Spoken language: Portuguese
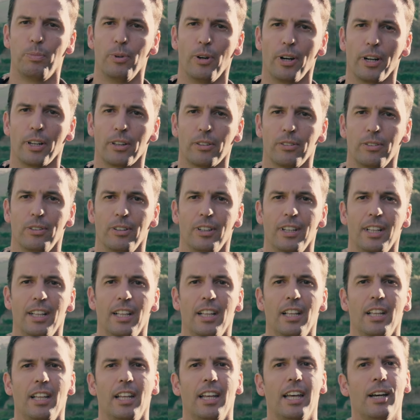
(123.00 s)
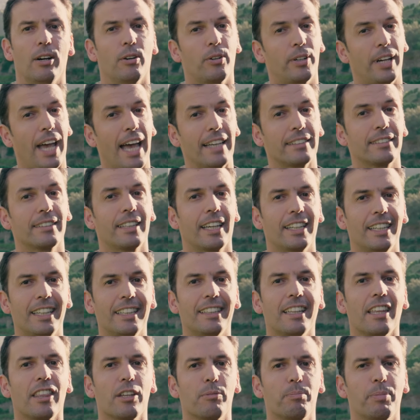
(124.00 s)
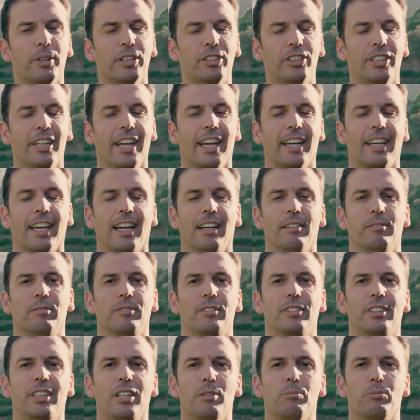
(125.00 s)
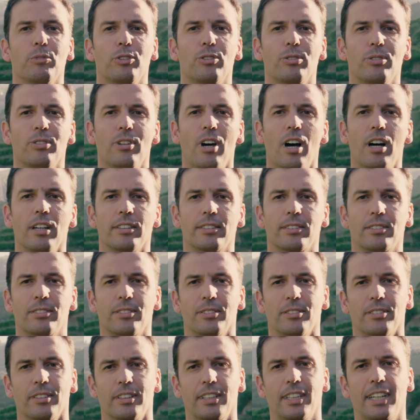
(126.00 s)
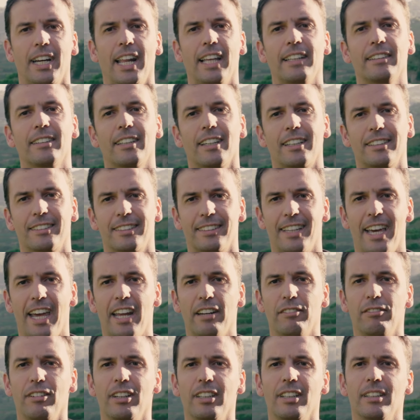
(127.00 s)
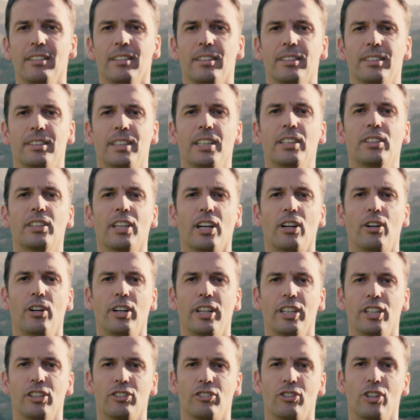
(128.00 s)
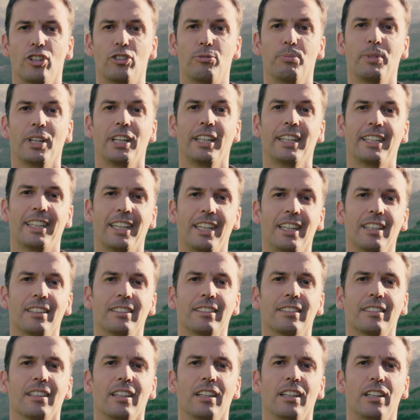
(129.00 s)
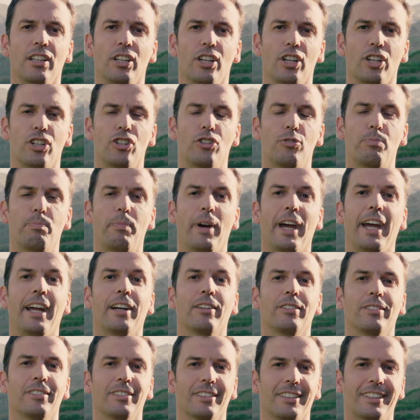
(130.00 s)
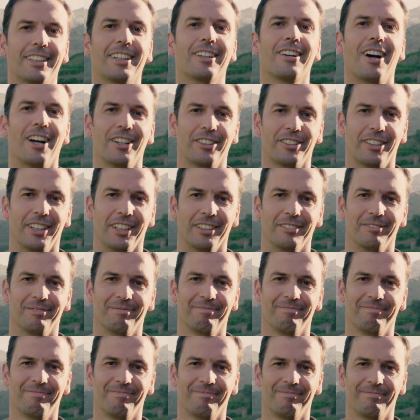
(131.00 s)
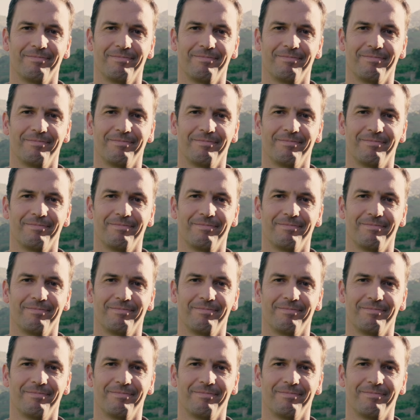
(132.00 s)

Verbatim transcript: Porto. O caso da Quinta da Pacheca, temos o nosso grande reserva, Tinta Roriz 2015. Espero que gostem.